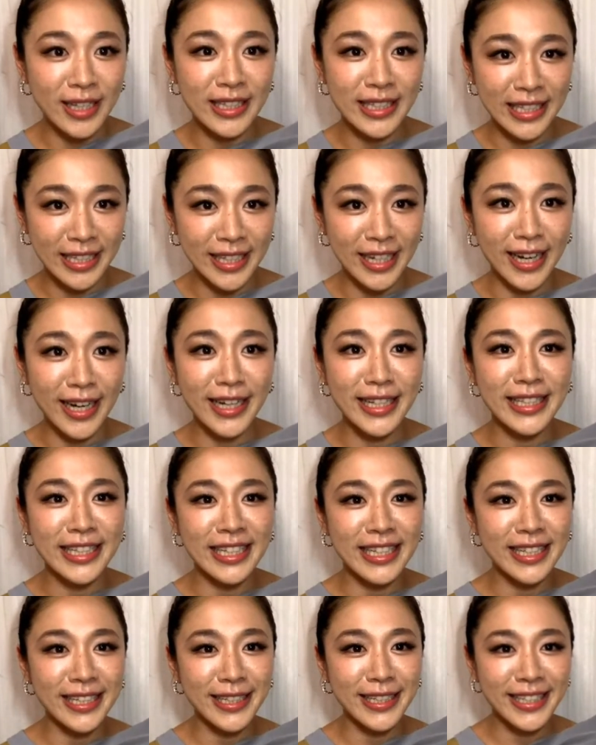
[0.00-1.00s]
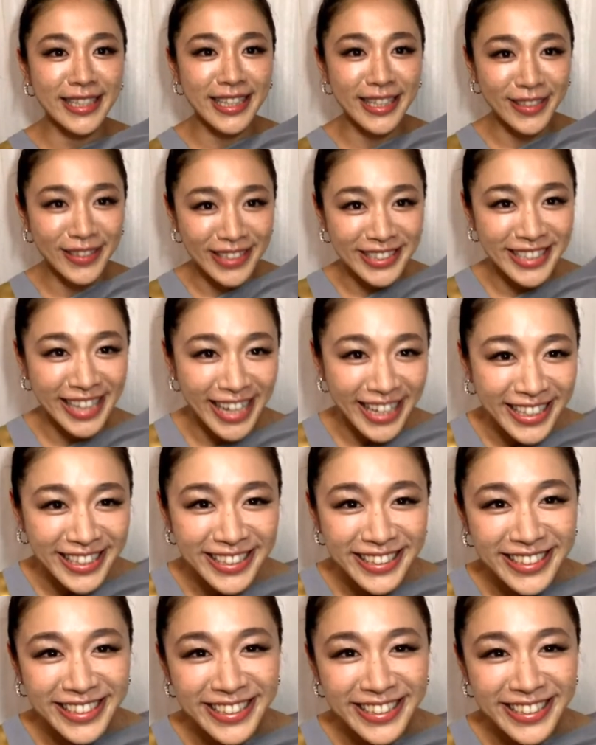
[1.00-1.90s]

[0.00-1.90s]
に会いに来てください。